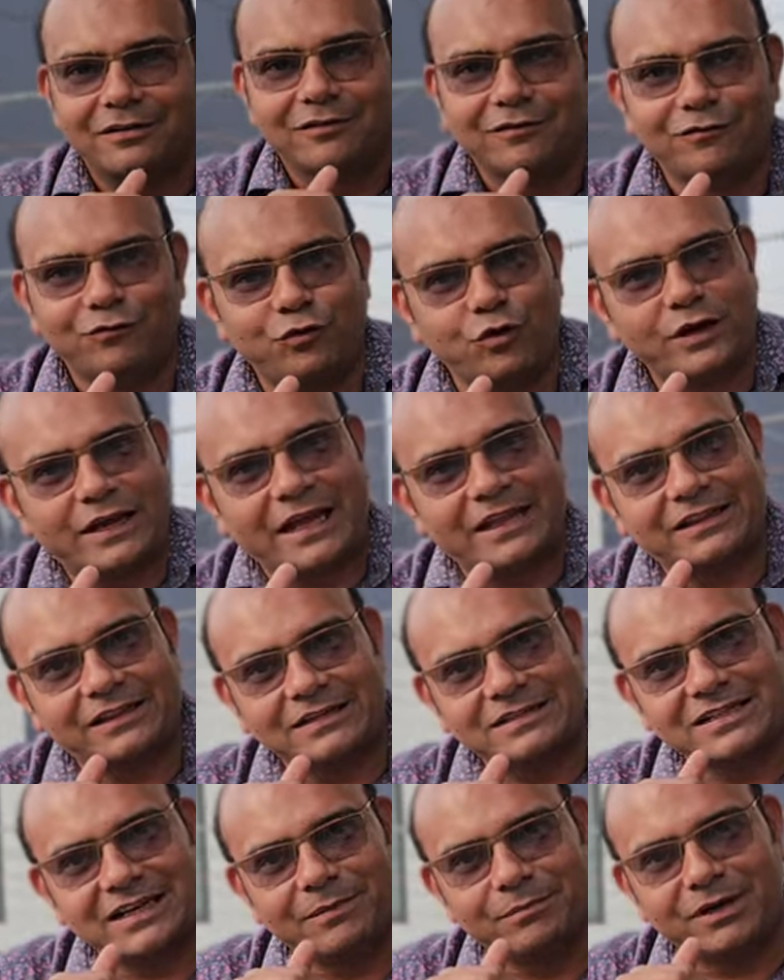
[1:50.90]
वो कहते
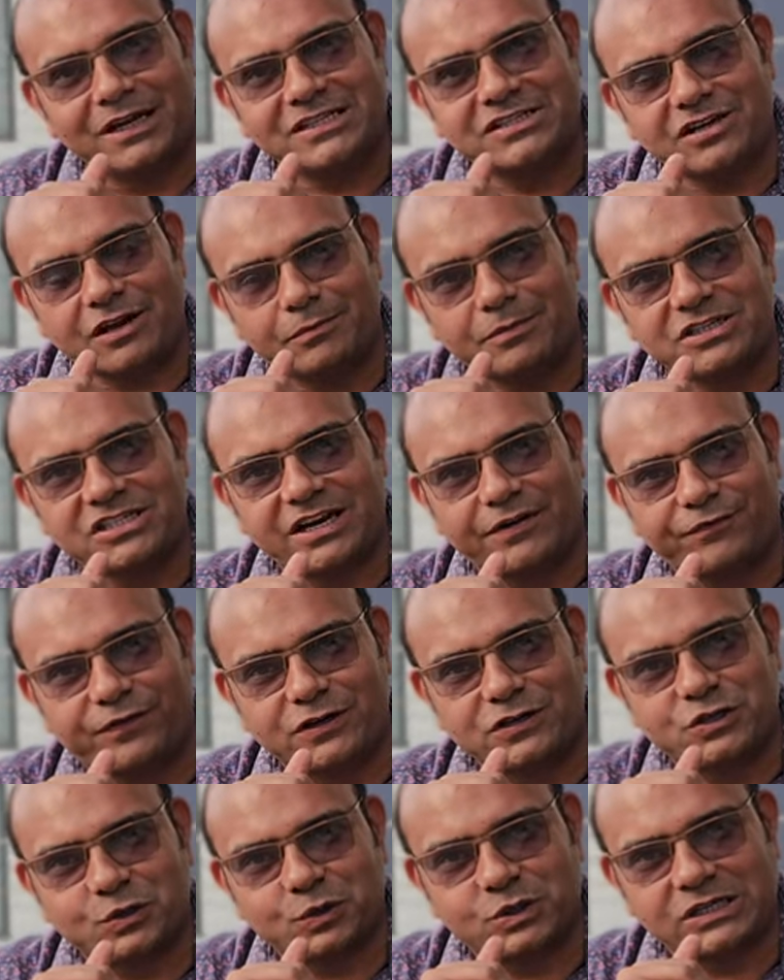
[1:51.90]
जी हमने जर्मन शेफर्ड
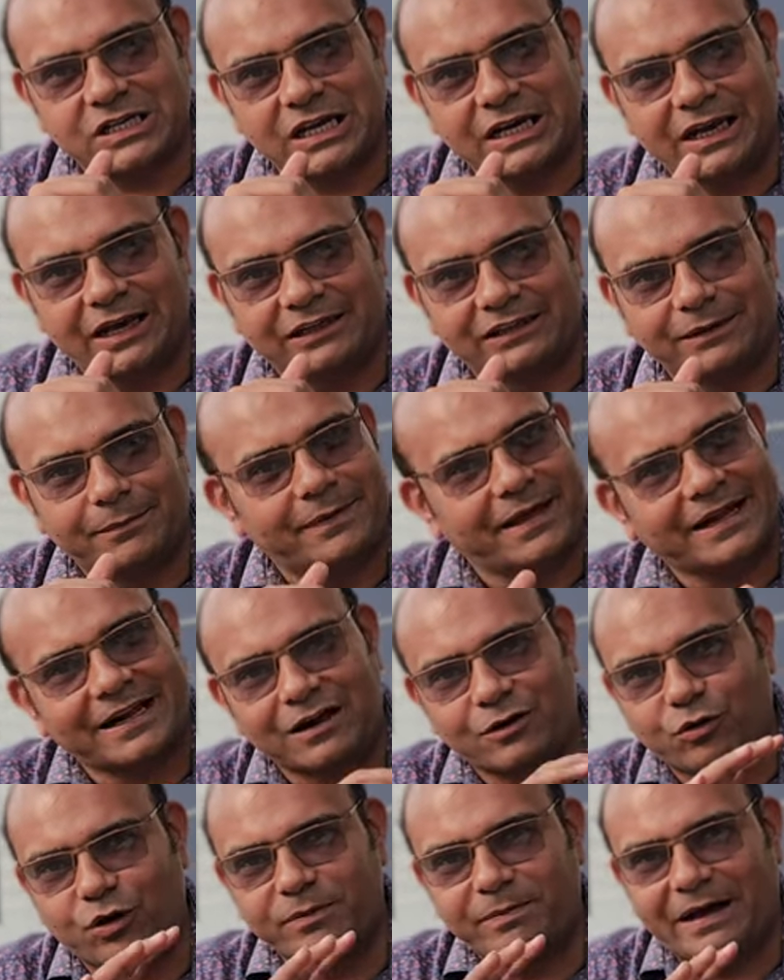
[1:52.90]
सोच के लिया था मैं कहा
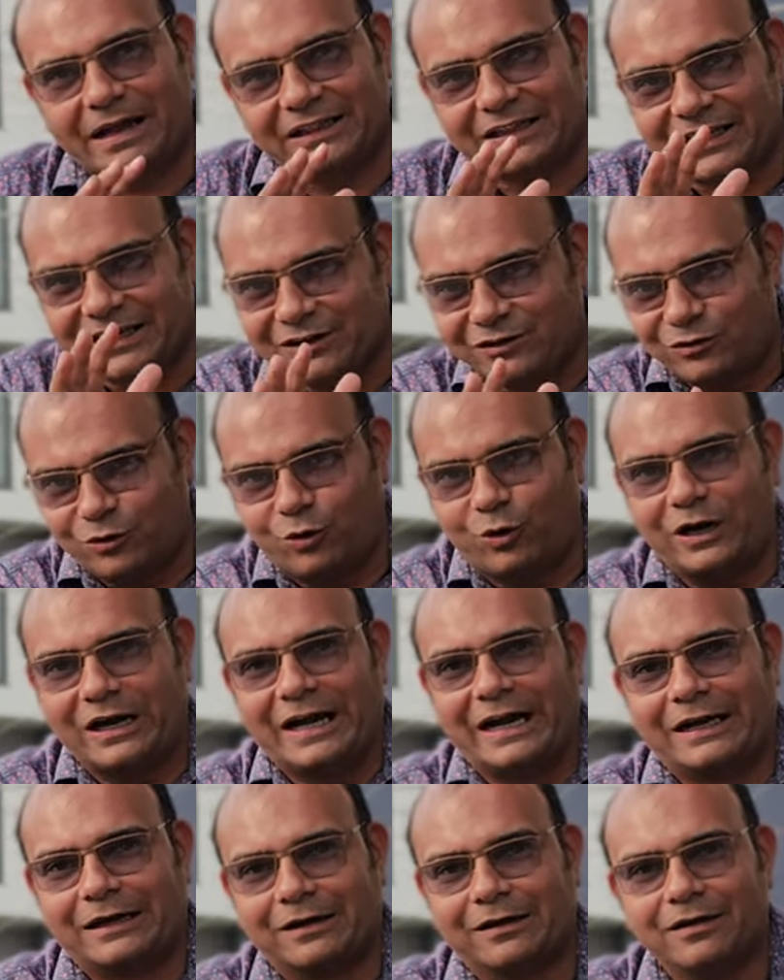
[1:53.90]
कोई बात नहीं होल्ड
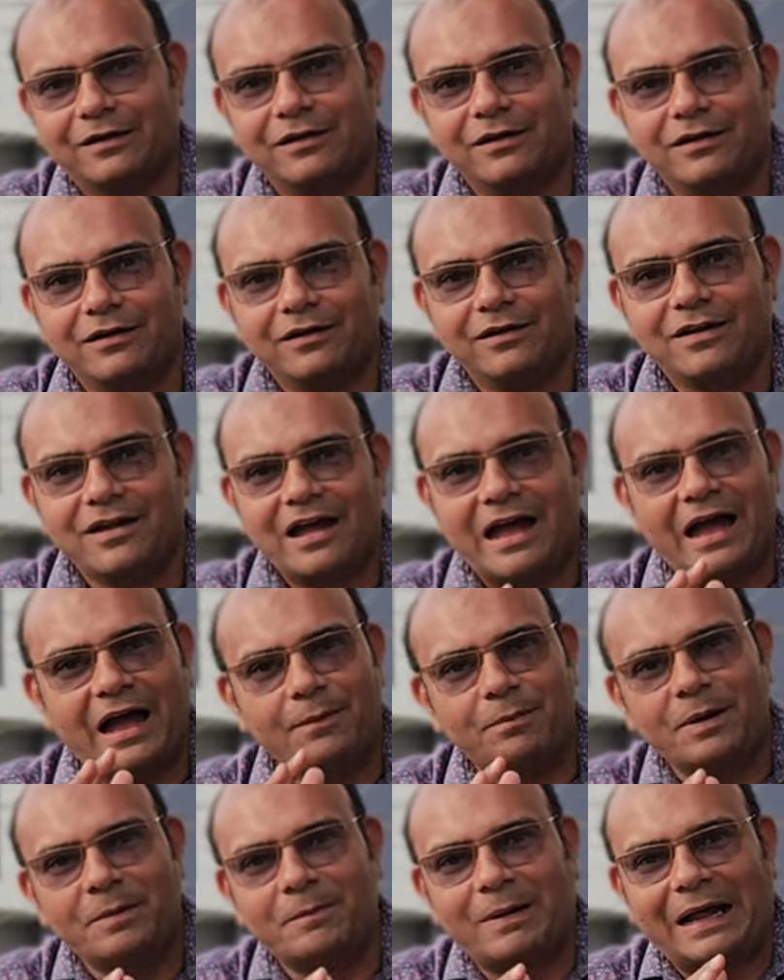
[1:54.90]
इट
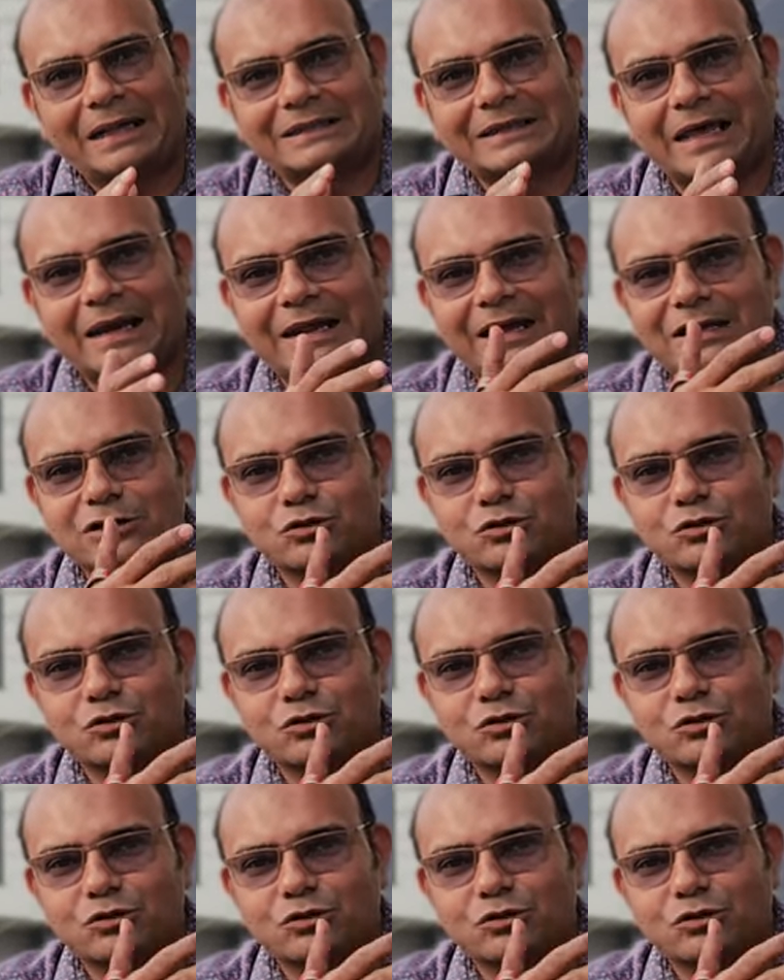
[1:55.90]
अब हम बात करेंगे